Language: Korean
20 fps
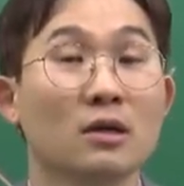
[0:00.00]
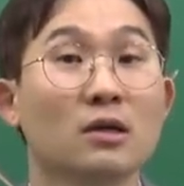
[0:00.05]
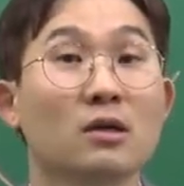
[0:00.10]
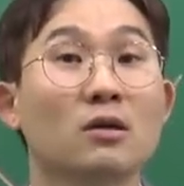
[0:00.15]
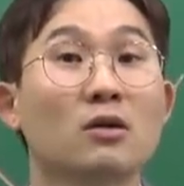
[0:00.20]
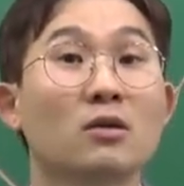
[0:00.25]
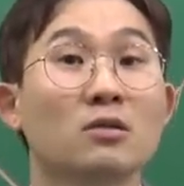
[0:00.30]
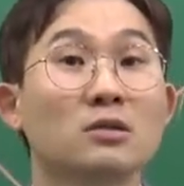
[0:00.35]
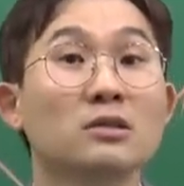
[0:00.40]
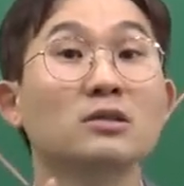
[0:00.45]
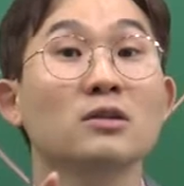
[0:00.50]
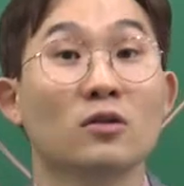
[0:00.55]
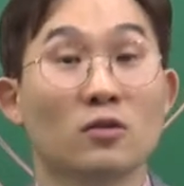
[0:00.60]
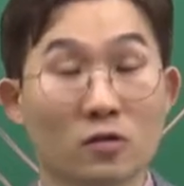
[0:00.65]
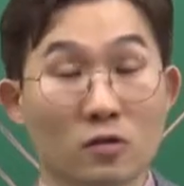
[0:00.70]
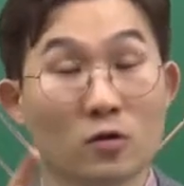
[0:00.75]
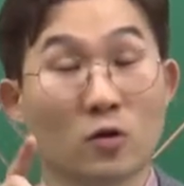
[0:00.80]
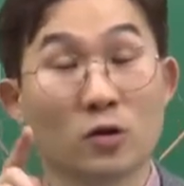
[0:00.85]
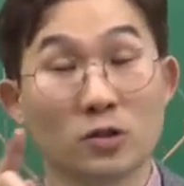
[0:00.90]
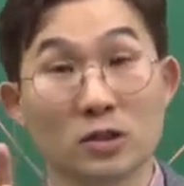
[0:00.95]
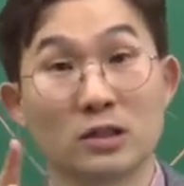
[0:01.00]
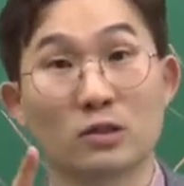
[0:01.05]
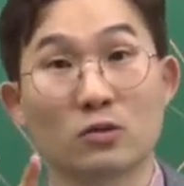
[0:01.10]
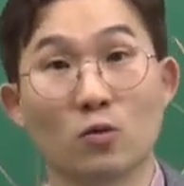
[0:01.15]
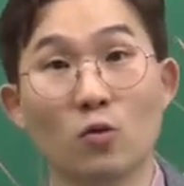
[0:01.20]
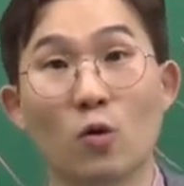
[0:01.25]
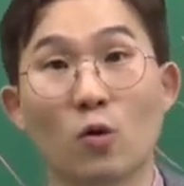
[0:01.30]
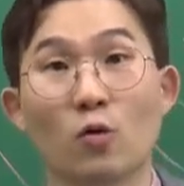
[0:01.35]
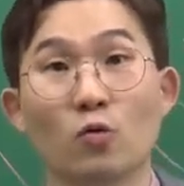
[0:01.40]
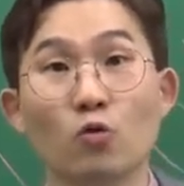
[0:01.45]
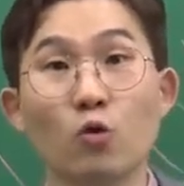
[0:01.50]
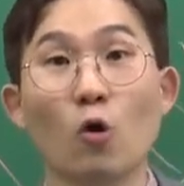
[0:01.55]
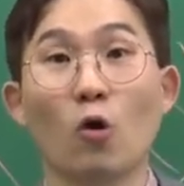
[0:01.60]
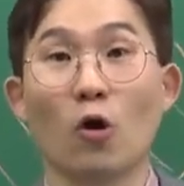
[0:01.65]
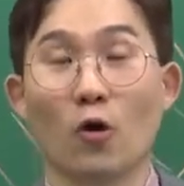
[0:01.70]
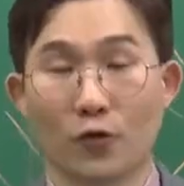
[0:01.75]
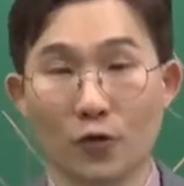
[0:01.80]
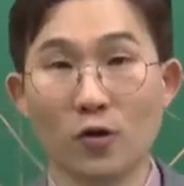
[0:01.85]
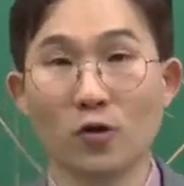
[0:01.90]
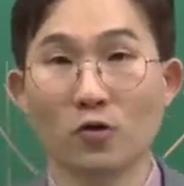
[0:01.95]
그런 것이 있고, 또
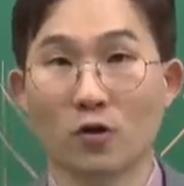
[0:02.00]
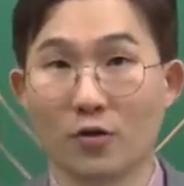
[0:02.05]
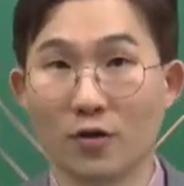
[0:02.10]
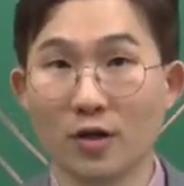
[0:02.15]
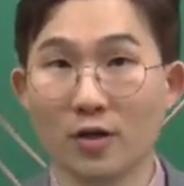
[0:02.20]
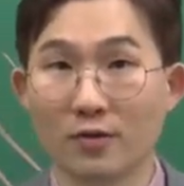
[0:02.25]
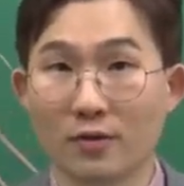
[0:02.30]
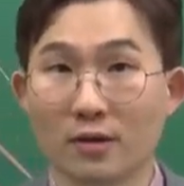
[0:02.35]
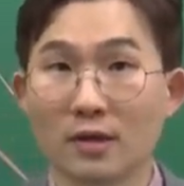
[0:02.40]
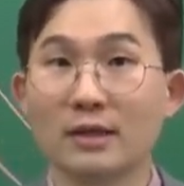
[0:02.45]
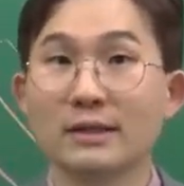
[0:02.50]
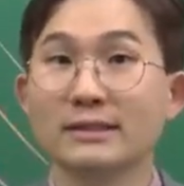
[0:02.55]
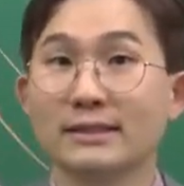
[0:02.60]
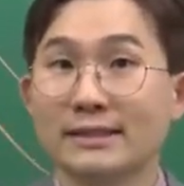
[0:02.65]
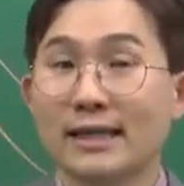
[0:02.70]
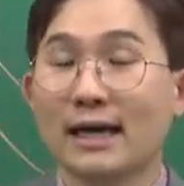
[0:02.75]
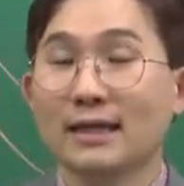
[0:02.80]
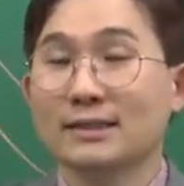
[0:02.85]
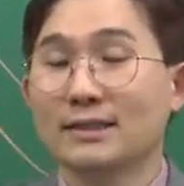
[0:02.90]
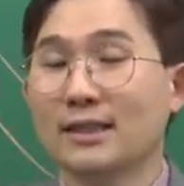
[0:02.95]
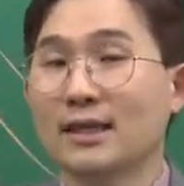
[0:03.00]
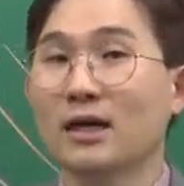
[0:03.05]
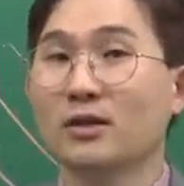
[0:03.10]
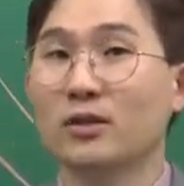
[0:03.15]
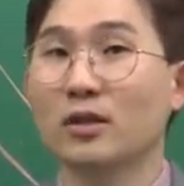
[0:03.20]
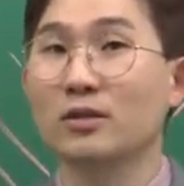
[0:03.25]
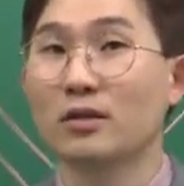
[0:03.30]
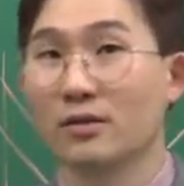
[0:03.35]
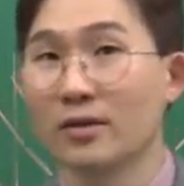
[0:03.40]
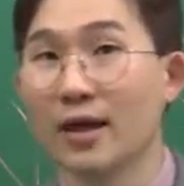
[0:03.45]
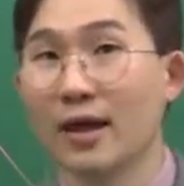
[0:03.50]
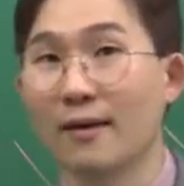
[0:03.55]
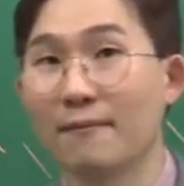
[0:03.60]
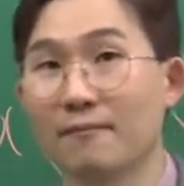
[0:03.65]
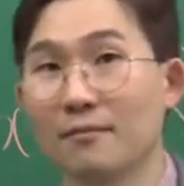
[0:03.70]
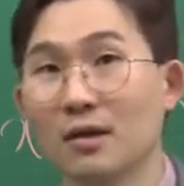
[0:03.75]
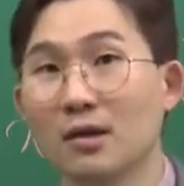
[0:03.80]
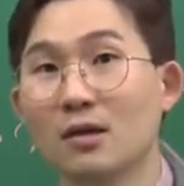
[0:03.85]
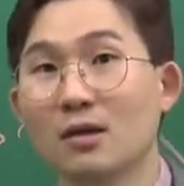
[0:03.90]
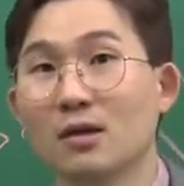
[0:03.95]
어떤 거는 삭제가 됐는데
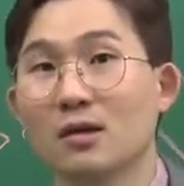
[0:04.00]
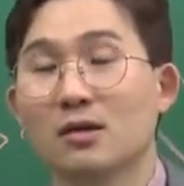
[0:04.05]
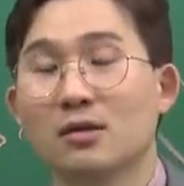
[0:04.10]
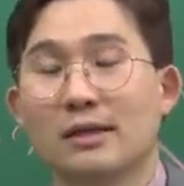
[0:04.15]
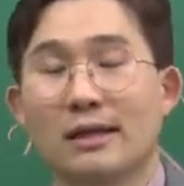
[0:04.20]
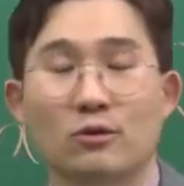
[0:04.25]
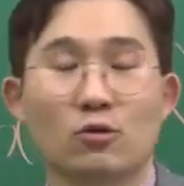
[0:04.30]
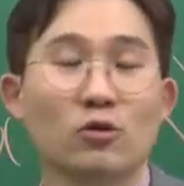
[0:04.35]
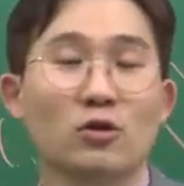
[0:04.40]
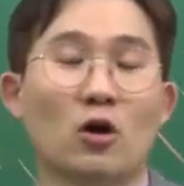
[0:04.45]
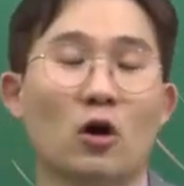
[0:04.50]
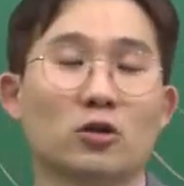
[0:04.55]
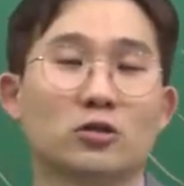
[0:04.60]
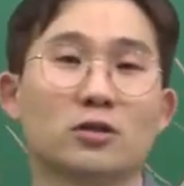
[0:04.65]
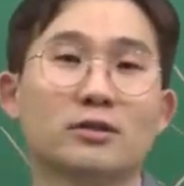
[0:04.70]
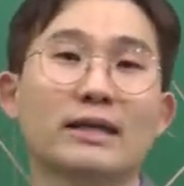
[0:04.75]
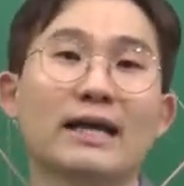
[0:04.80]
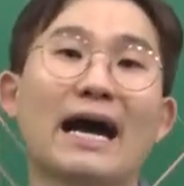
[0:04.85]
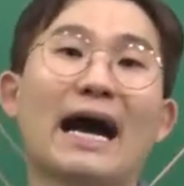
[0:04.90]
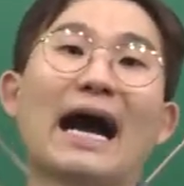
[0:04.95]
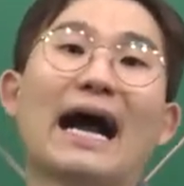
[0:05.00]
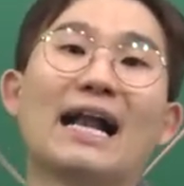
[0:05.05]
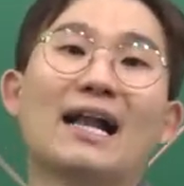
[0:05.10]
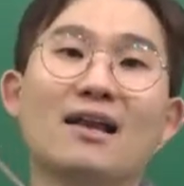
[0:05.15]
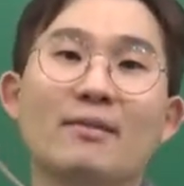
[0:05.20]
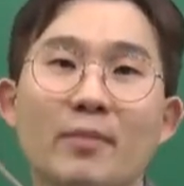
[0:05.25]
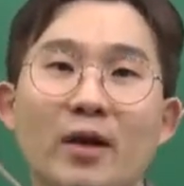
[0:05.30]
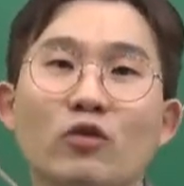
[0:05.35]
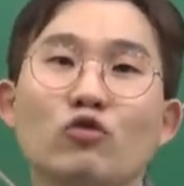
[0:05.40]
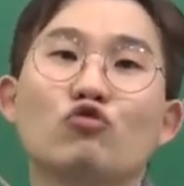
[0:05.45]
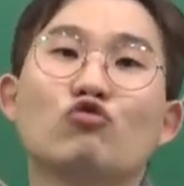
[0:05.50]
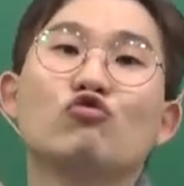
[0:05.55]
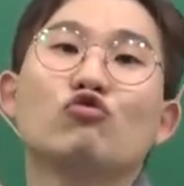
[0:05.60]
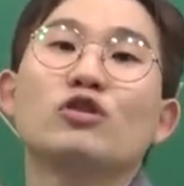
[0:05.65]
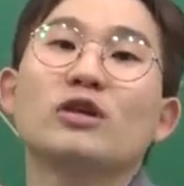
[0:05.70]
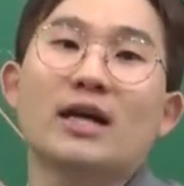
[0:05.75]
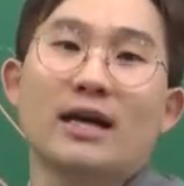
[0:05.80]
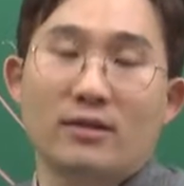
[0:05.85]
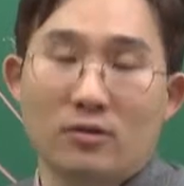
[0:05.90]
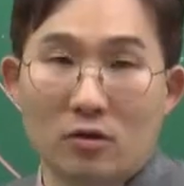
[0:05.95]
그래도 여전히 알면
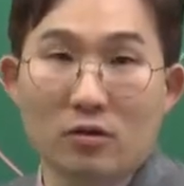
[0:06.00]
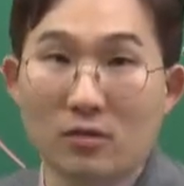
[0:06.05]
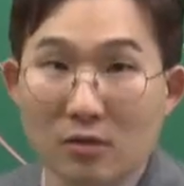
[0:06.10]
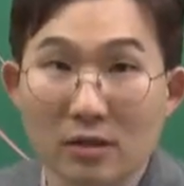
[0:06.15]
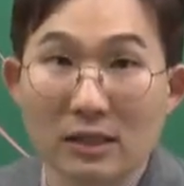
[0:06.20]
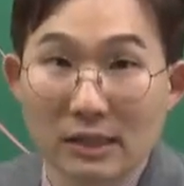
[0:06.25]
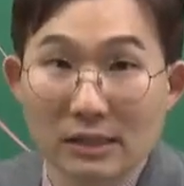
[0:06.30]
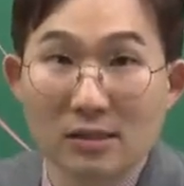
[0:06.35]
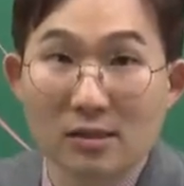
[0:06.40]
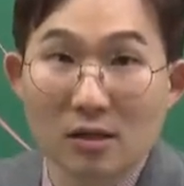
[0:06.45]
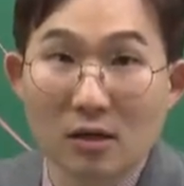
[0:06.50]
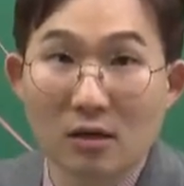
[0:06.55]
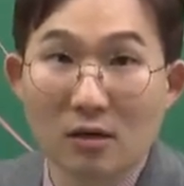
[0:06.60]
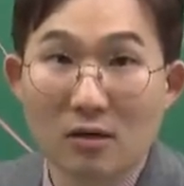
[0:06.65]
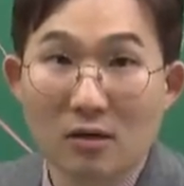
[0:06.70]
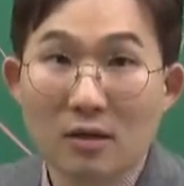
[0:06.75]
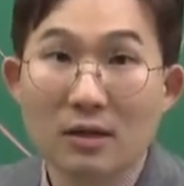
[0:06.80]
유리한 것들이 있어.